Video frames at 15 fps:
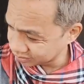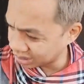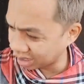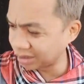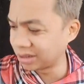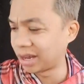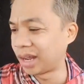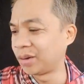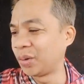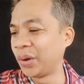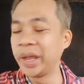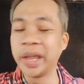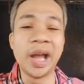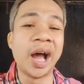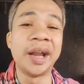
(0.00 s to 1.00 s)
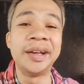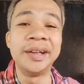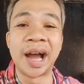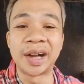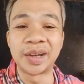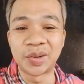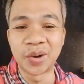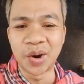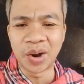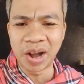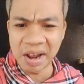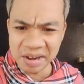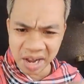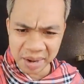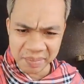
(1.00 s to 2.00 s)
Kari na lang ko i-add na ko.
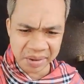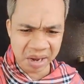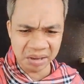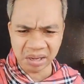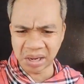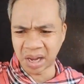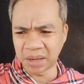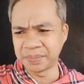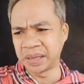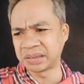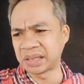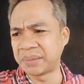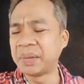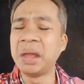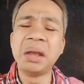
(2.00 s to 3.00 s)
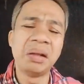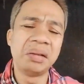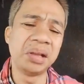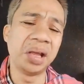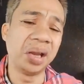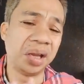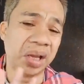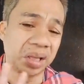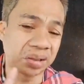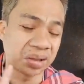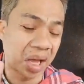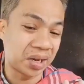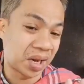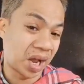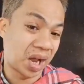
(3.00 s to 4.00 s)
Ana man ang kalagmitan. Dili
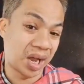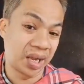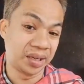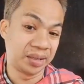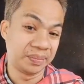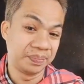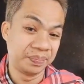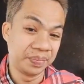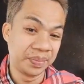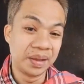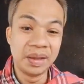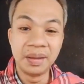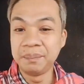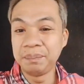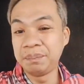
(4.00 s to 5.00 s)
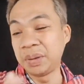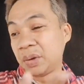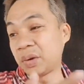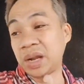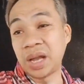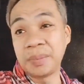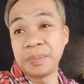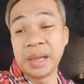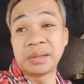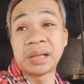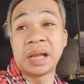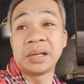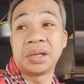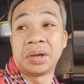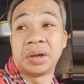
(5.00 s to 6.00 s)
tanan. Pero
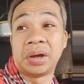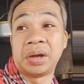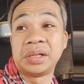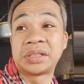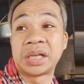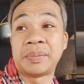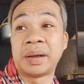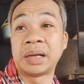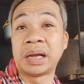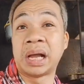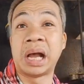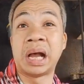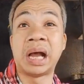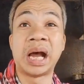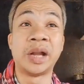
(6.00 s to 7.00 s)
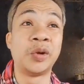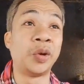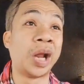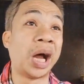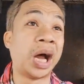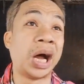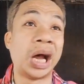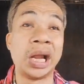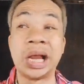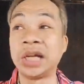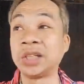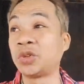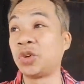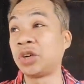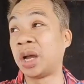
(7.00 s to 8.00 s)
kalagmitan gyud sa mga adunahan
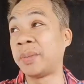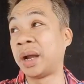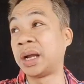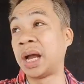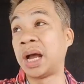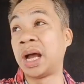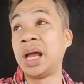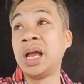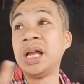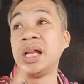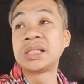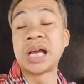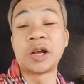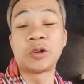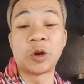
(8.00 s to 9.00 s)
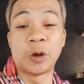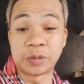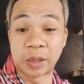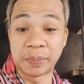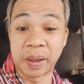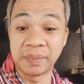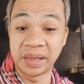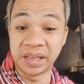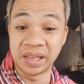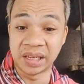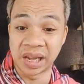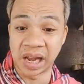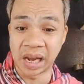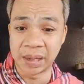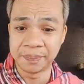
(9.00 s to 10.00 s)
nato nga mga sakop sa
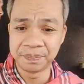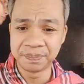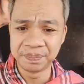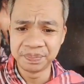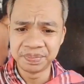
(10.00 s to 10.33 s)
pamilya